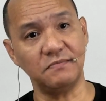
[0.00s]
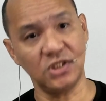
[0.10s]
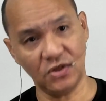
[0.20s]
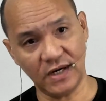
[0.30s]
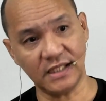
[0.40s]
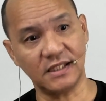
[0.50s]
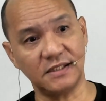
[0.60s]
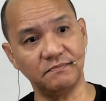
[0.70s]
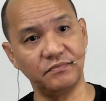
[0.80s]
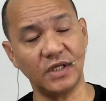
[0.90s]
See you
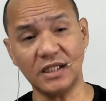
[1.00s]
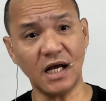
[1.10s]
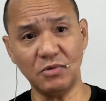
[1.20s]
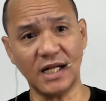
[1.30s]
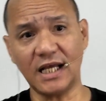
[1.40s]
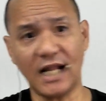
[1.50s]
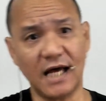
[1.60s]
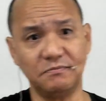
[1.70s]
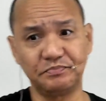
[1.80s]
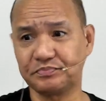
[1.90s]
later. At ah, teka muna, teka lang.